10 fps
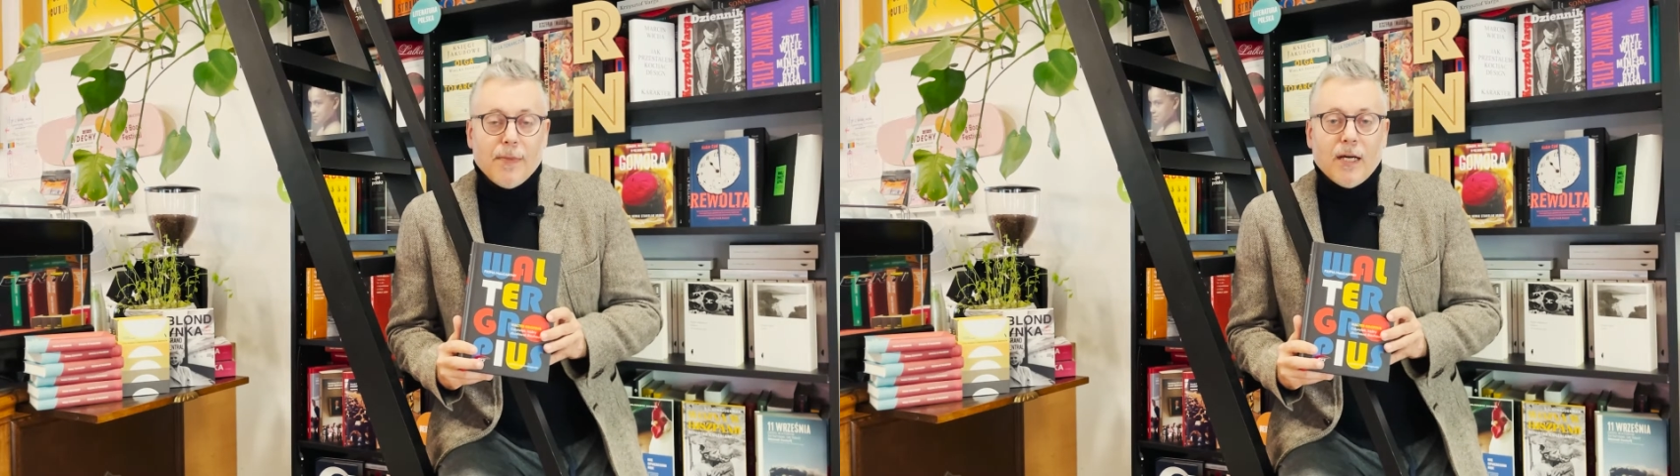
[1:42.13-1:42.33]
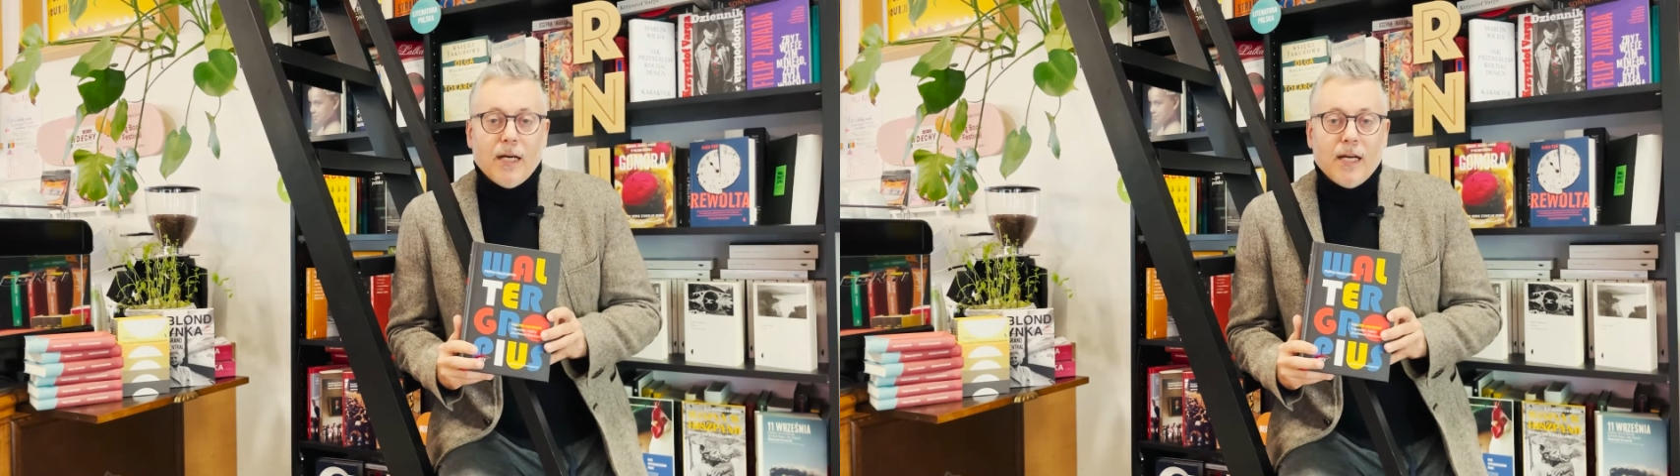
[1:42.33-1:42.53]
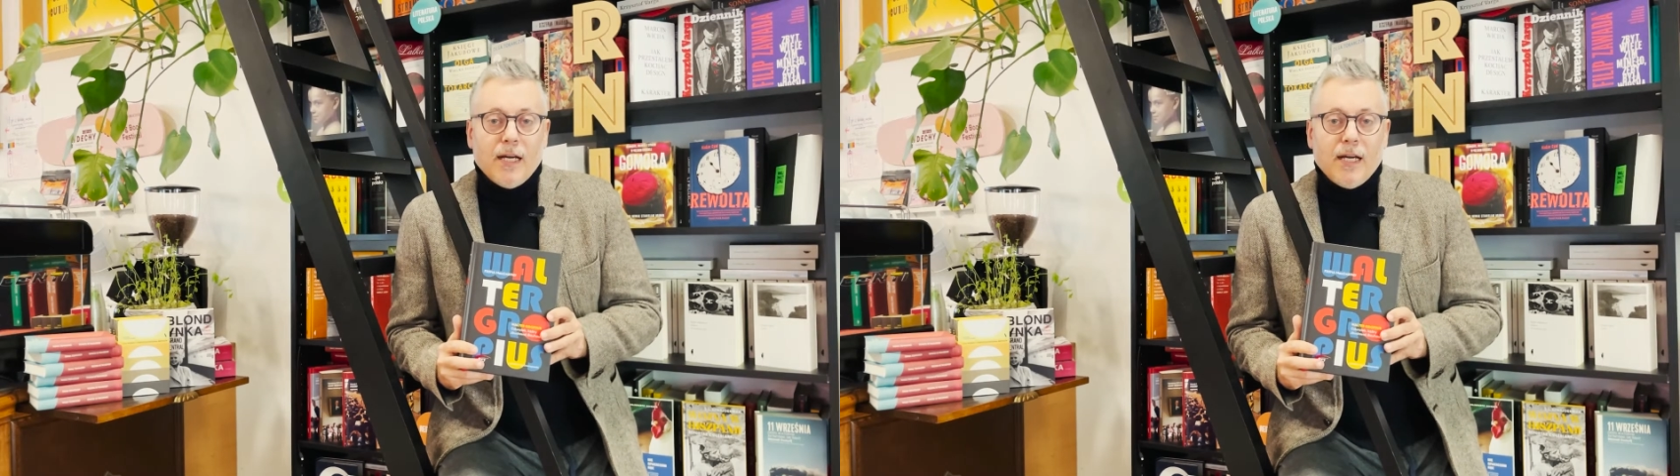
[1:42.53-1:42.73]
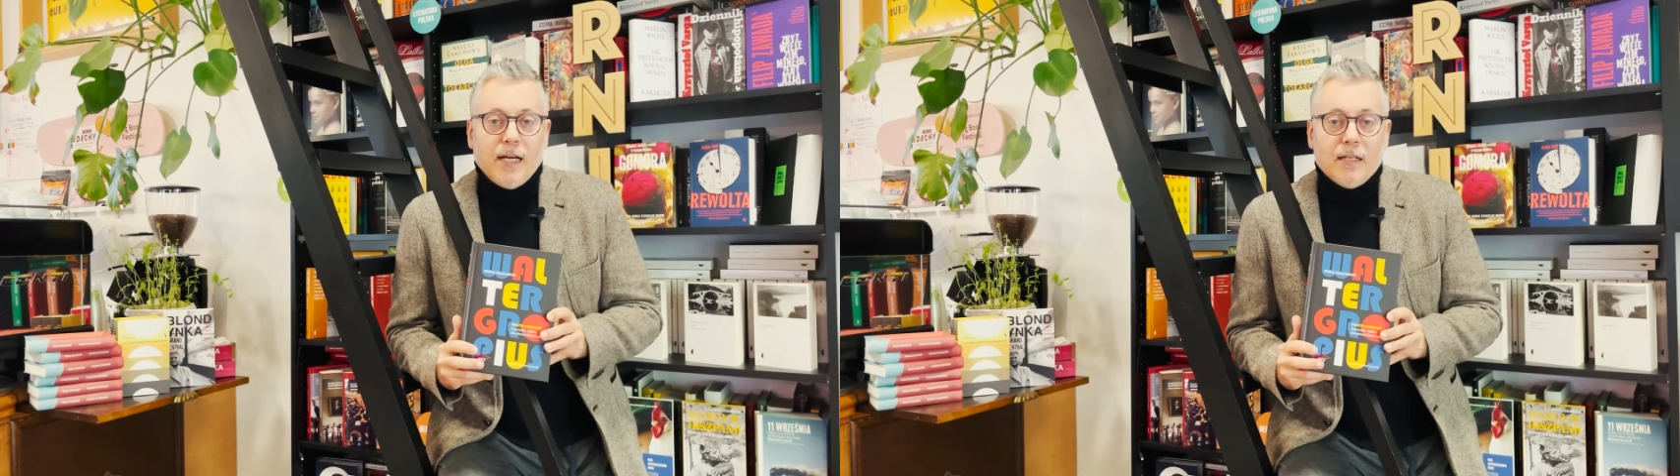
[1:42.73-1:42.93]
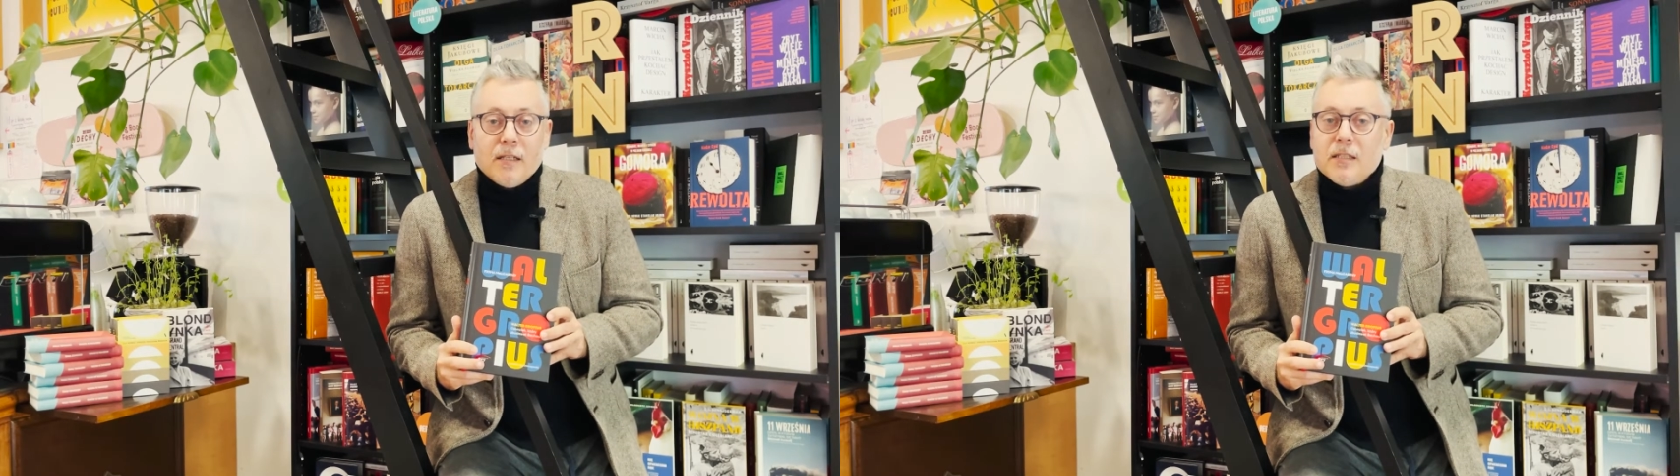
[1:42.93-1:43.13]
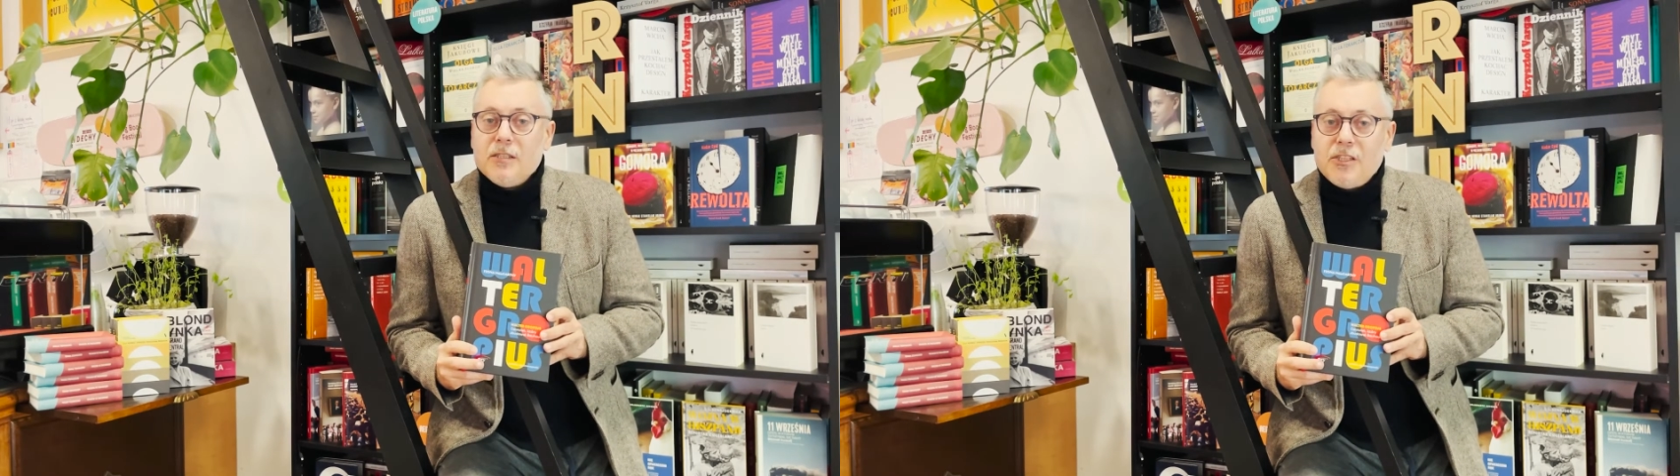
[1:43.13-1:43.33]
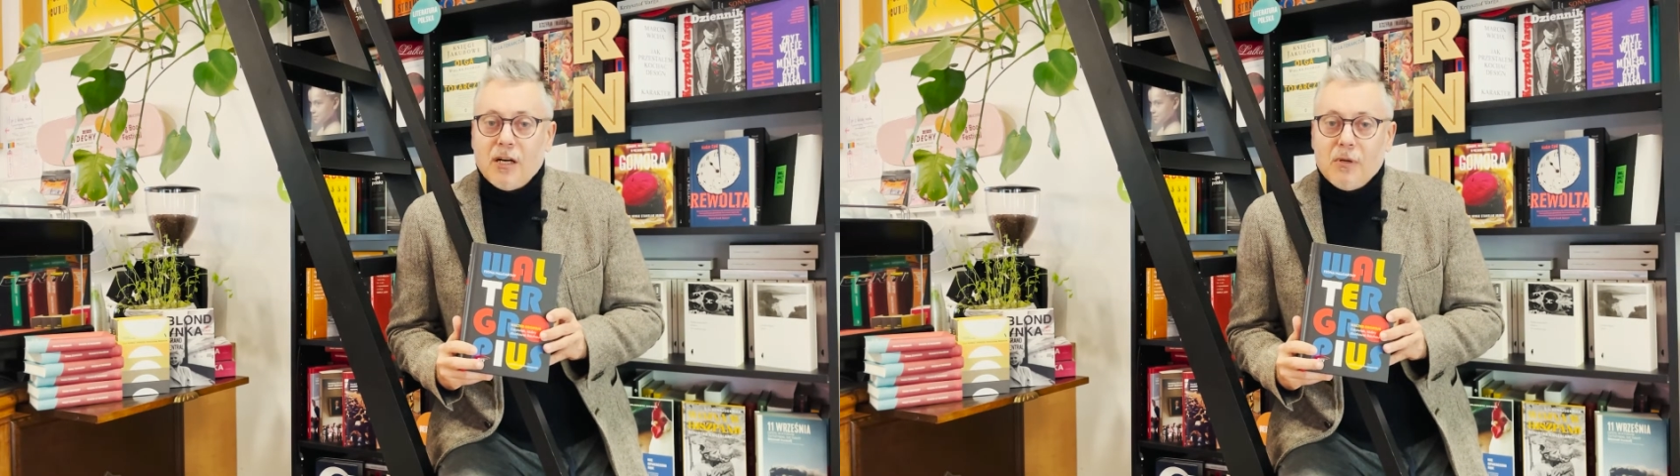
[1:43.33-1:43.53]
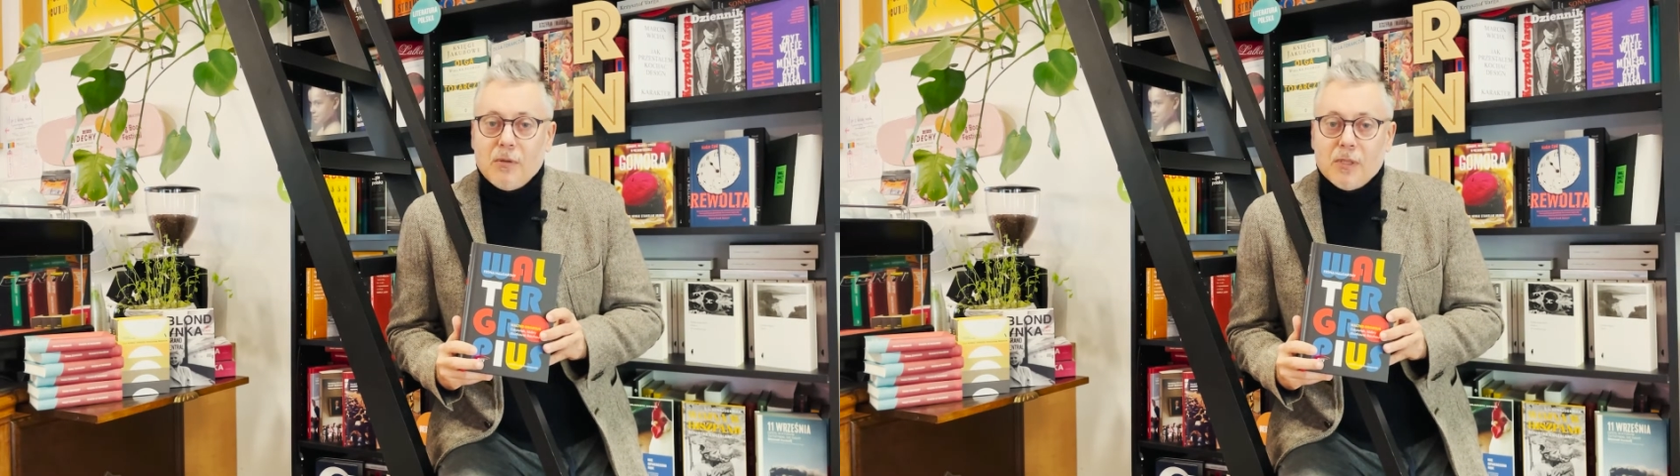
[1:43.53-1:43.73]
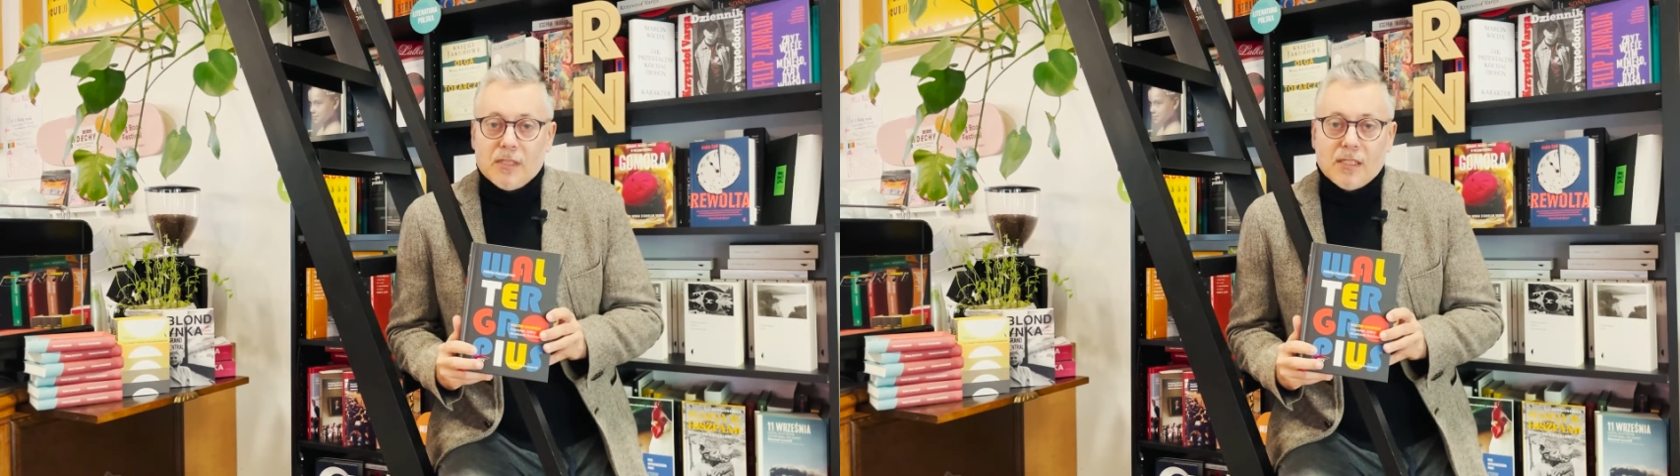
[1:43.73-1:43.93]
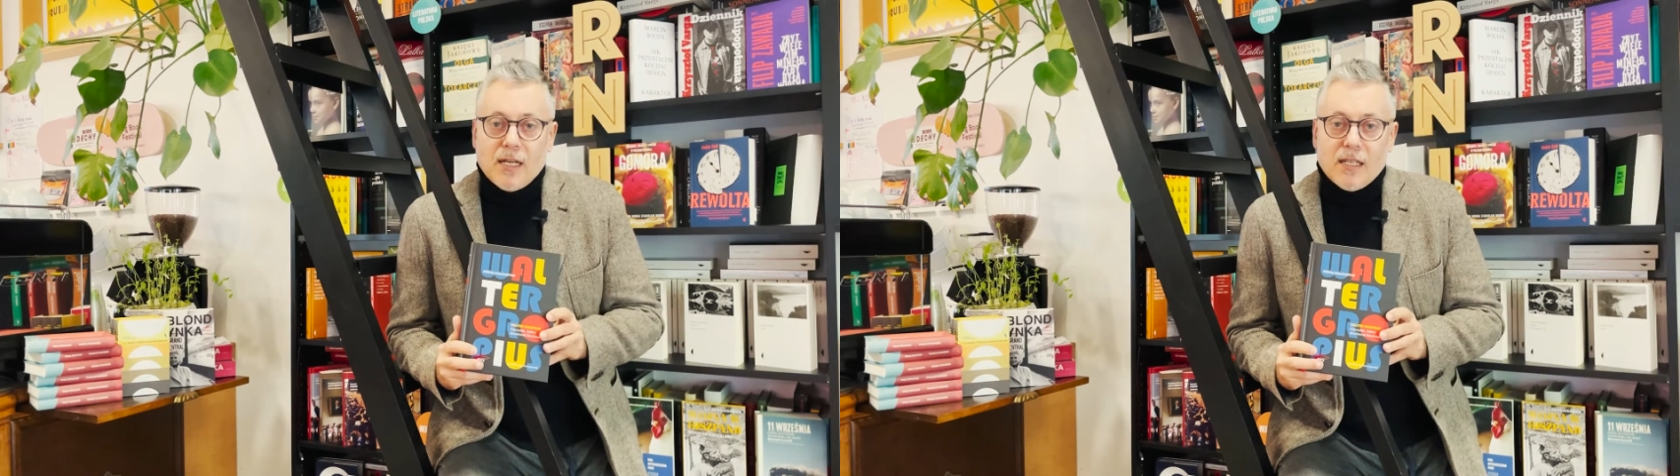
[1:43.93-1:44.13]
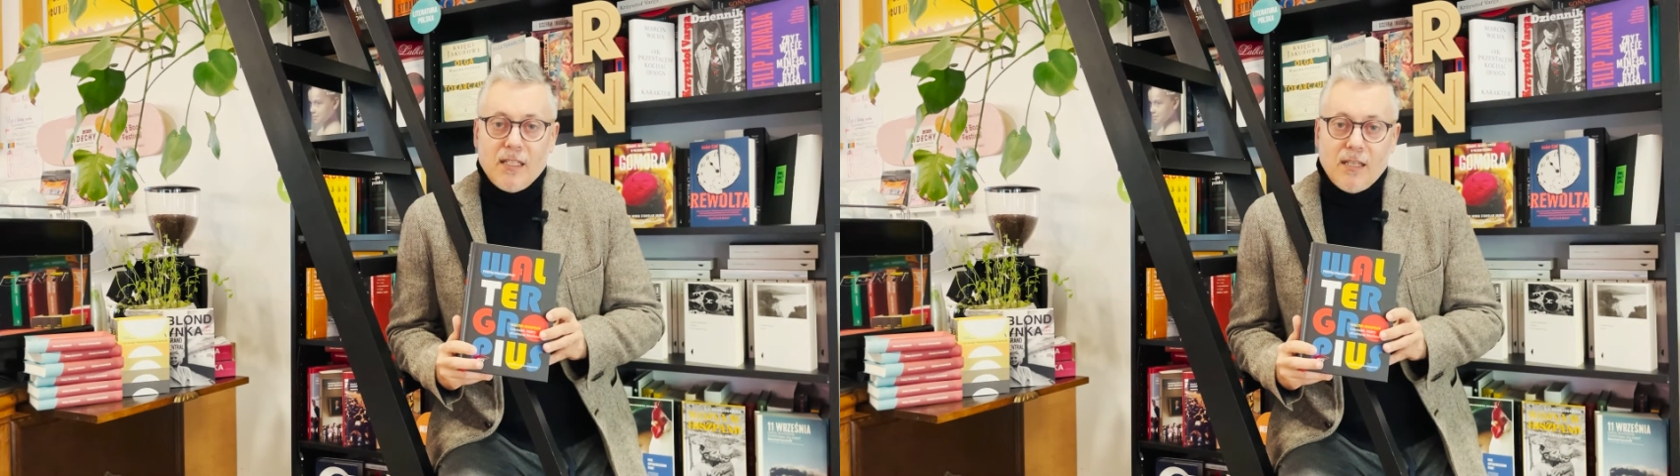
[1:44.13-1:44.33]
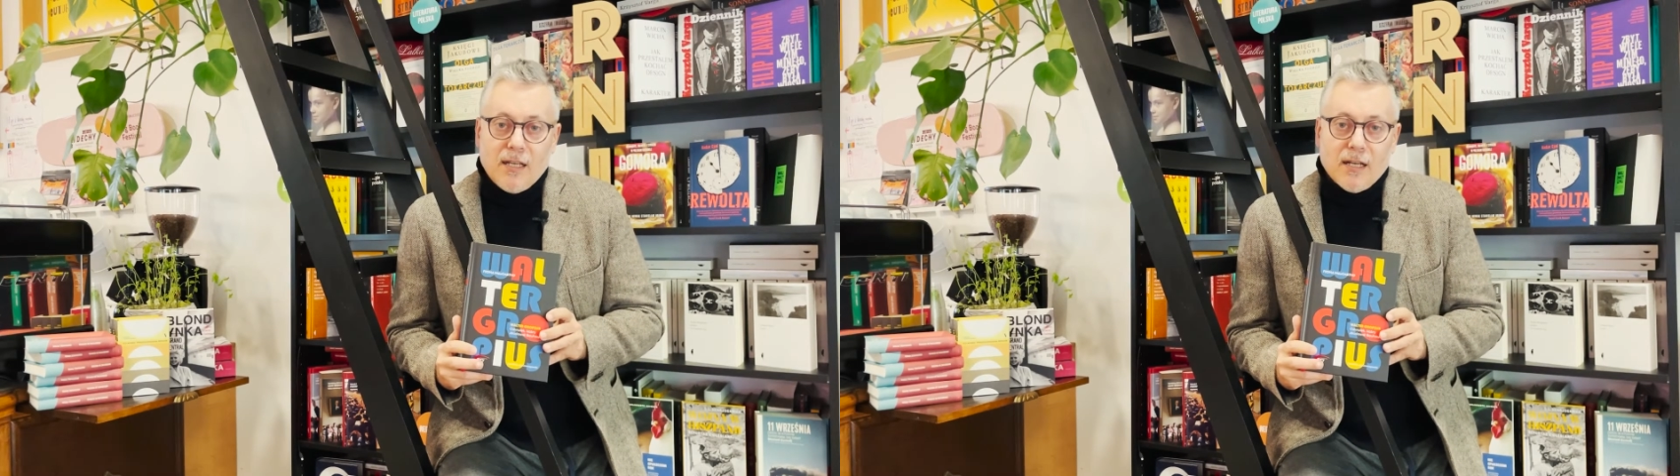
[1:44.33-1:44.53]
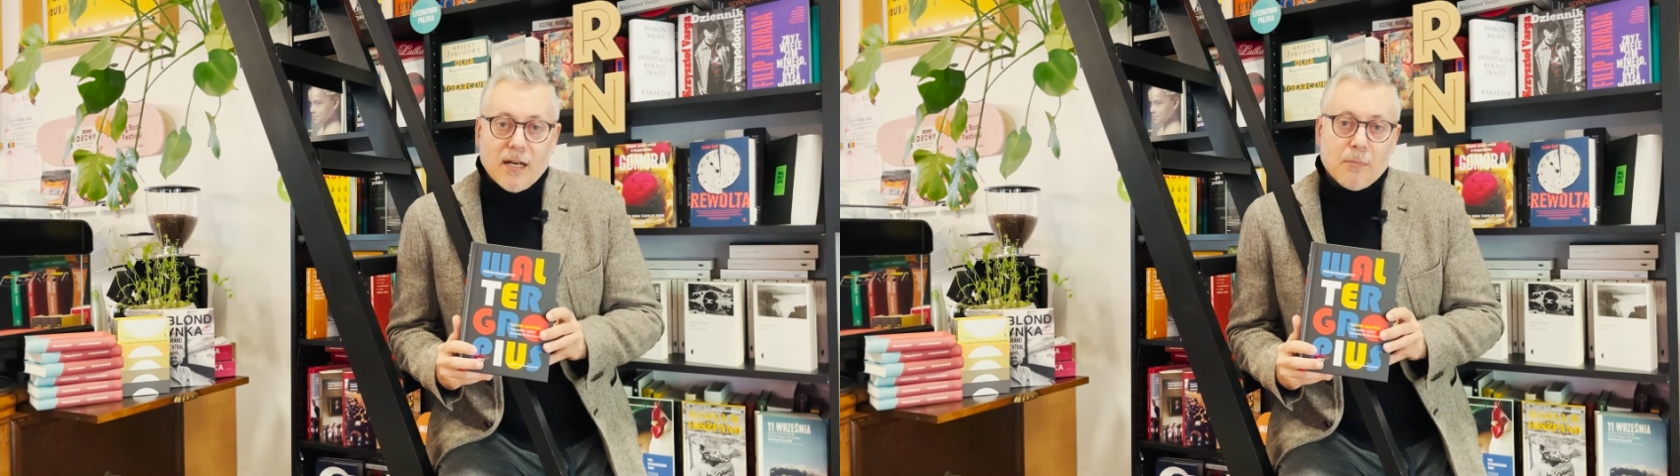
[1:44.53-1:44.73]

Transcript: E, działał za Hitlera,